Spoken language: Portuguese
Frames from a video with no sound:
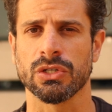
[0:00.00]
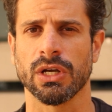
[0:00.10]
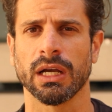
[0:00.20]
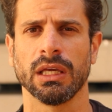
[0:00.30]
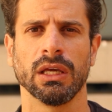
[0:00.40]

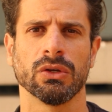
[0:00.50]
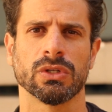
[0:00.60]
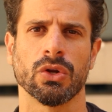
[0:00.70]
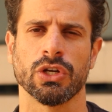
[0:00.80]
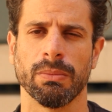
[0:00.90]
já que os
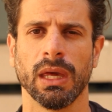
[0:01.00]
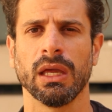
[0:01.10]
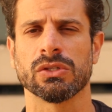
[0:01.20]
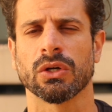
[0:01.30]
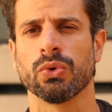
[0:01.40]

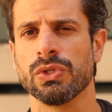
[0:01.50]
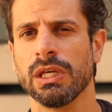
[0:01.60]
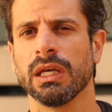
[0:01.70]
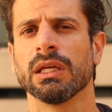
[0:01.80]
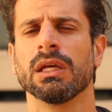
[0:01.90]
alojamentos, a
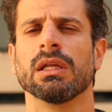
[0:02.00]
cozinha